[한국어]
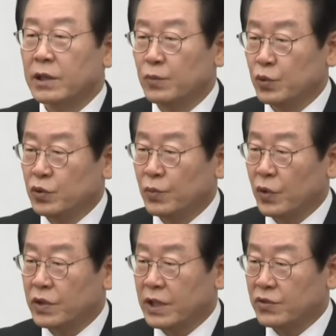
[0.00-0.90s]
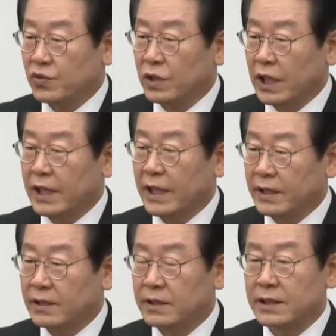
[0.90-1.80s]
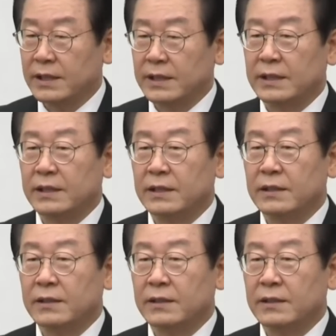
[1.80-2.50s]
영문도 모른 채 죽어가야 했는지